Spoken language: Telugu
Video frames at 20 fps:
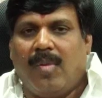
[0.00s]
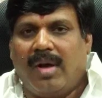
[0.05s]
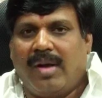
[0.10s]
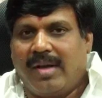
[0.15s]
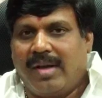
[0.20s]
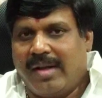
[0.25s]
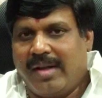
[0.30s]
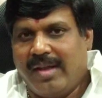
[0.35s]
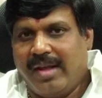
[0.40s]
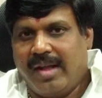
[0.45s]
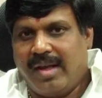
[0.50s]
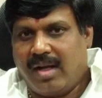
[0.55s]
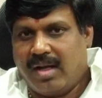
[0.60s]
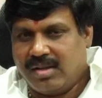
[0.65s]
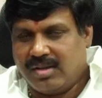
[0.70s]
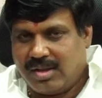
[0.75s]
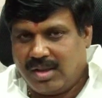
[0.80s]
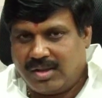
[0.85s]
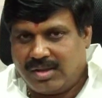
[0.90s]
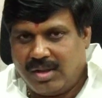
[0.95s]
మా గిరిదారి
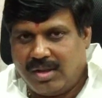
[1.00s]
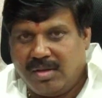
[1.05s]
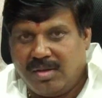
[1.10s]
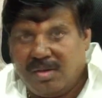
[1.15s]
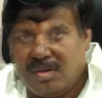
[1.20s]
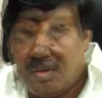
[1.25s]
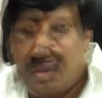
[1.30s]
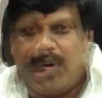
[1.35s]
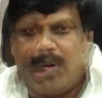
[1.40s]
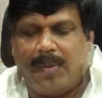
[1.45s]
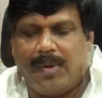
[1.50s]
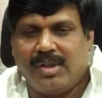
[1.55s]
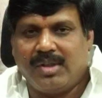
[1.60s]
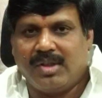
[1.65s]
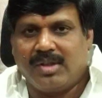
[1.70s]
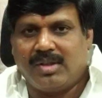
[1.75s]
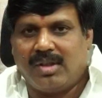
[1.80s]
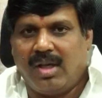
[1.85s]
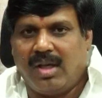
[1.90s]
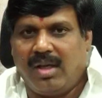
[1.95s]
కన్స్ట్రక్షన్ ప్రపంచ
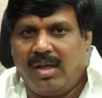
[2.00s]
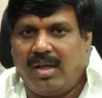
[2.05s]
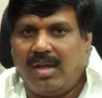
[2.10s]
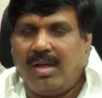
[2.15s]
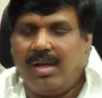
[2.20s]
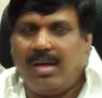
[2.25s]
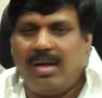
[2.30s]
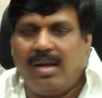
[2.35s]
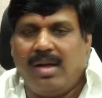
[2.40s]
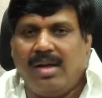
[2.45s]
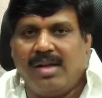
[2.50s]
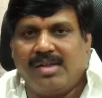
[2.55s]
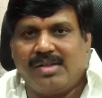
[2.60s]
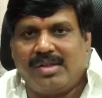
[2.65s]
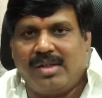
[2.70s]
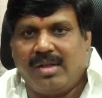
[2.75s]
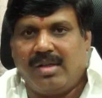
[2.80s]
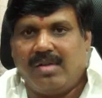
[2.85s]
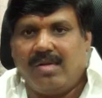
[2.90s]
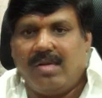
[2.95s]
స్థాయి రియల్
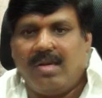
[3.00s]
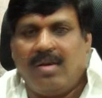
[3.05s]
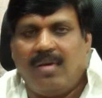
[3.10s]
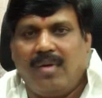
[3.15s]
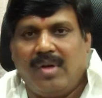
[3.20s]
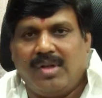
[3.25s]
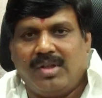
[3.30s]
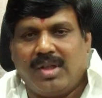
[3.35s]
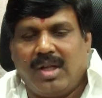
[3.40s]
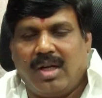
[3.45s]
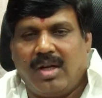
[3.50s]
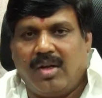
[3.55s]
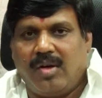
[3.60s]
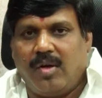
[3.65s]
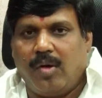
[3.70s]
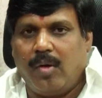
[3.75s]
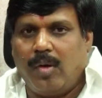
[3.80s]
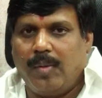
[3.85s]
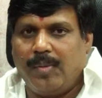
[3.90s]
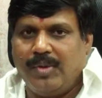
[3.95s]
ఎస్టేట్ వెంచర్లను
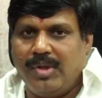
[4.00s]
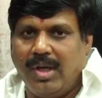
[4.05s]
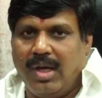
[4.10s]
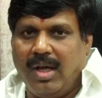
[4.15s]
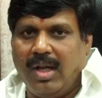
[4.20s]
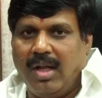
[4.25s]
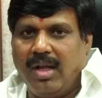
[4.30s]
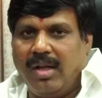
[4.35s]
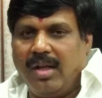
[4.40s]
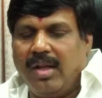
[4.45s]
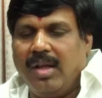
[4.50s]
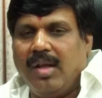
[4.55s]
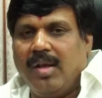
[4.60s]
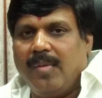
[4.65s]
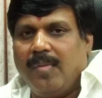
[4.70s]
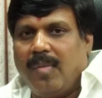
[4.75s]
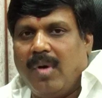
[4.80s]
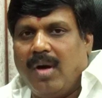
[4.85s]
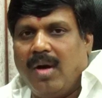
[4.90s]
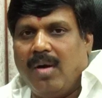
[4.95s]
డెవలప్ చేయాలనేది
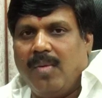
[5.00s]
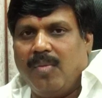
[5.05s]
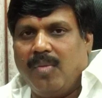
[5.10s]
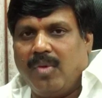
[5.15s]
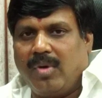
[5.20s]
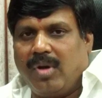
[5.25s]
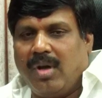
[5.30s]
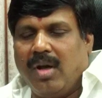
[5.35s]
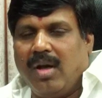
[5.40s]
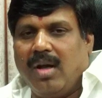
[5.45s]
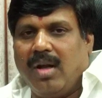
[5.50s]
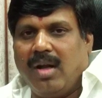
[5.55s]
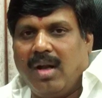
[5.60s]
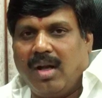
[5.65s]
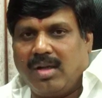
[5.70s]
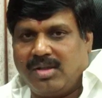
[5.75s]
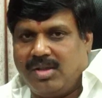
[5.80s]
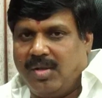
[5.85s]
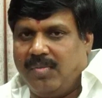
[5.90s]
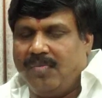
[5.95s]
మా ముఖ్య
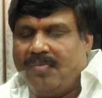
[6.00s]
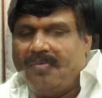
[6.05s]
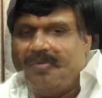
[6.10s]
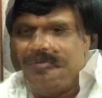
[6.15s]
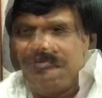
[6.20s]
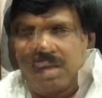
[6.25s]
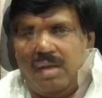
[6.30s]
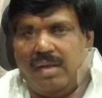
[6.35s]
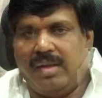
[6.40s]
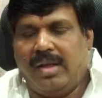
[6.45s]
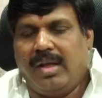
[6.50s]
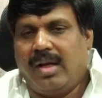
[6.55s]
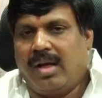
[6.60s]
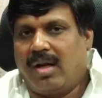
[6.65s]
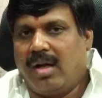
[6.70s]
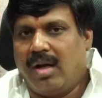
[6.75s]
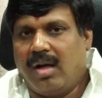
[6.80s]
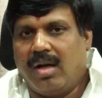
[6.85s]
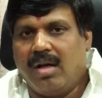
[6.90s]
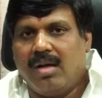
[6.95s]
లక్ష్యం అదే
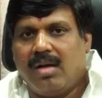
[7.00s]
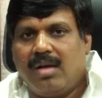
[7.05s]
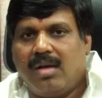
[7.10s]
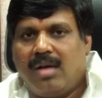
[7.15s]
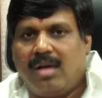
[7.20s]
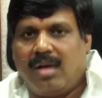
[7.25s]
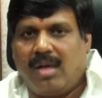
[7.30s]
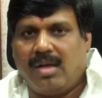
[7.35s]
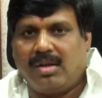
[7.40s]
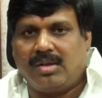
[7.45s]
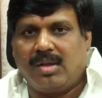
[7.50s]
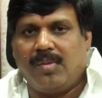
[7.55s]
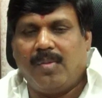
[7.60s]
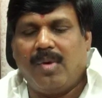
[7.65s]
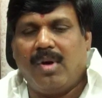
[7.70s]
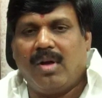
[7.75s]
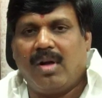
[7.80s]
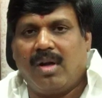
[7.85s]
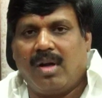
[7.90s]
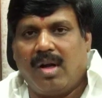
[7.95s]
రకంగా
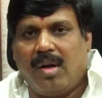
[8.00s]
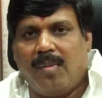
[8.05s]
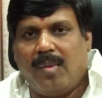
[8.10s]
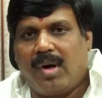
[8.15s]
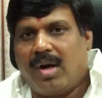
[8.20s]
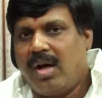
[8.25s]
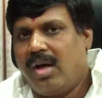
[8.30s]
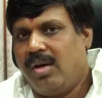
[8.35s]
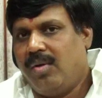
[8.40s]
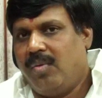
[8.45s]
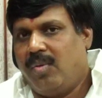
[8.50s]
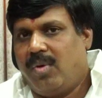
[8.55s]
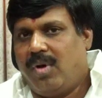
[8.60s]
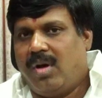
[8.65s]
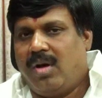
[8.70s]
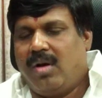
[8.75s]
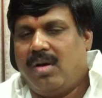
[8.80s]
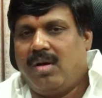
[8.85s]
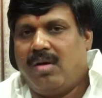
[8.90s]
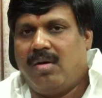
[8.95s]
కస్టమర్ల నమ్మకాన్ని
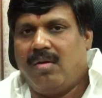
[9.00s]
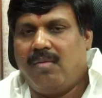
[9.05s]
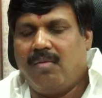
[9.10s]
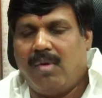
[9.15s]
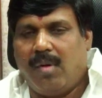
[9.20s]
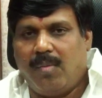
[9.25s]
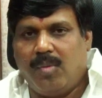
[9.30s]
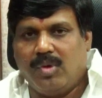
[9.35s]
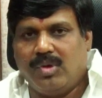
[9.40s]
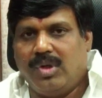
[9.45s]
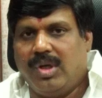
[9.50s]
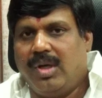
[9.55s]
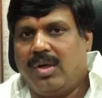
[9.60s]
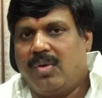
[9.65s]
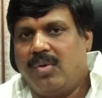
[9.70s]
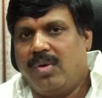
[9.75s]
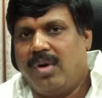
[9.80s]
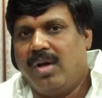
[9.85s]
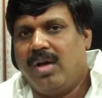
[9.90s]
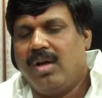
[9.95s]
కూడా వమ్ము
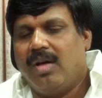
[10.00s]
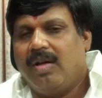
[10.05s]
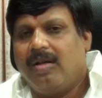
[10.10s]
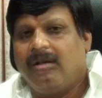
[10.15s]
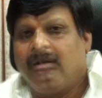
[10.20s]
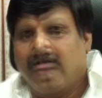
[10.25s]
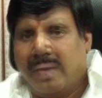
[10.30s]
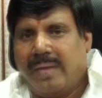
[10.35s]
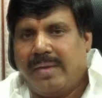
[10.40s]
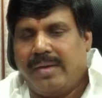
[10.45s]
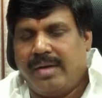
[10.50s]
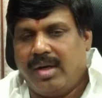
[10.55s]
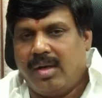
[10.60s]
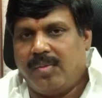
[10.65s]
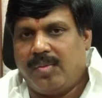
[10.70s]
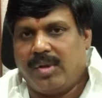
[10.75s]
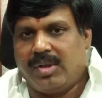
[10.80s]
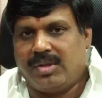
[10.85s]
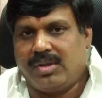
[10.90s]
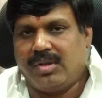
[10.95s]
చేయకుండా
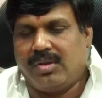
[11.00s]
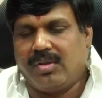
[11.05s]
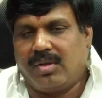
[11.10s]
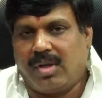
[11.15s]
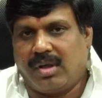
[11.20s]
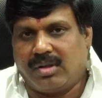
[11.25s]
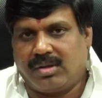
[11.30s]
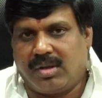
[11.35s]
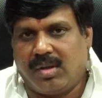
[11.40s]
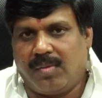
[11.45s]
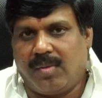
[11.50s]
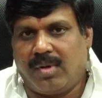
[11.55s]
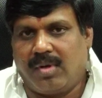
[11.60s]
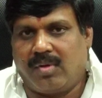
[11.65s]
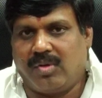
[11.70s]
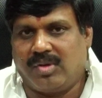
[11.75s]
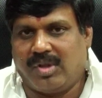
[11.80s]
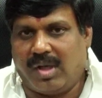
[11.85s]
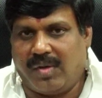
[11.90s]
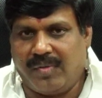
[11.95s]
హండ్రెడ్ పర్సెంట్
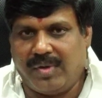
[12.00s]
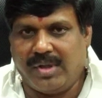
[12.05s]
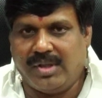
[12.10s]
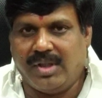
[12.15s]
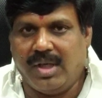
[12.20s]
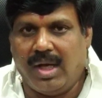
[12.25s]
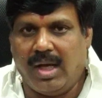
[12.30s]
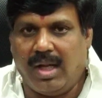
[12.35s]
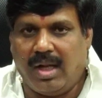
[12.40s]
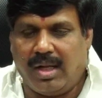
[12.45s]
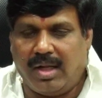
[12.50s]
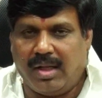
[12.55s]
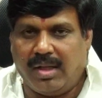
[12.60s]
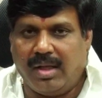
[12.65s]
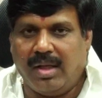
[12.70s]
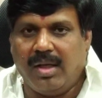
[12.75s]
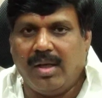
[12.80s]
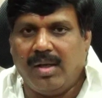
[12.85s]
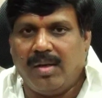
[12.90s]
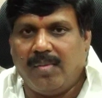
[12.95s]
కస్టమర్కు సర్వీస్
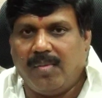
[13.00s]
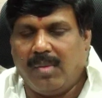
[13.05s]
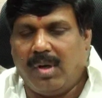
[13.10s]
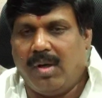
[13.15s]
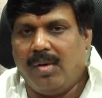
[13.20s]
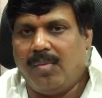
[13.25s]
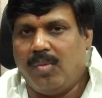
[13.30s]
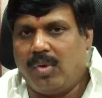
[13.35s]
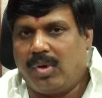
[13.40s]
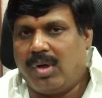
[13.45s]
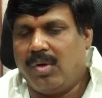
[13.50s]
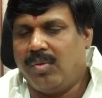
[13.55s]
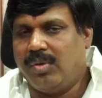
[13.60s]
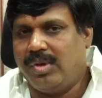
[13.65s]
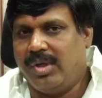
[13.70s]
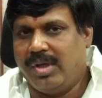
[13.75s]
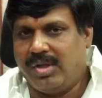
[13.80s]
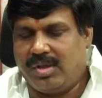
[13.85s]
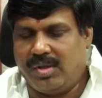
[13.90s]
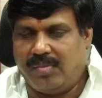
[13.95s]
చేయాలనేది మా ముఖ్య
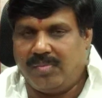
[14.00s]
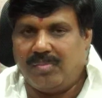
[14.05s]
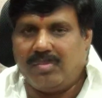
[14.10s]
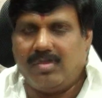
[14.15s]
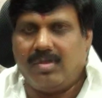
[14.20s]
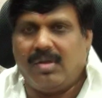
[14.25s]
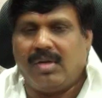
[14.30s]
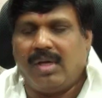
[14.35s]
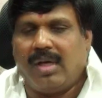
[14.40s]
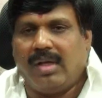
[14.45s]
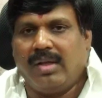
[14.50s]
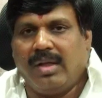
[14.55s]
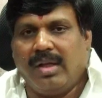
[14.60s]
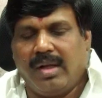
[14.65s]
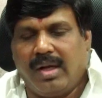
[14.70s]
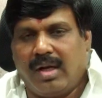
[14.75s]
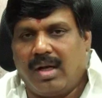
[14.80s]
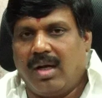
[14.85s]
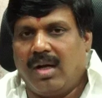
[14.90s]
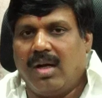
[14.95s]
ఉద్దేశం అదే
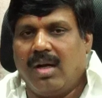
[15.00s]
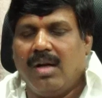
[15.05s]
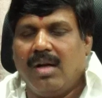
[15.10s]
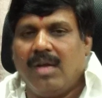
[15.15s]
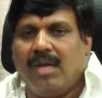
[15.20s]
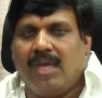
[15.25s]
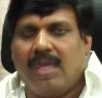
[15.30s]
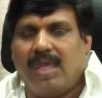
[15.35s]
రకంగా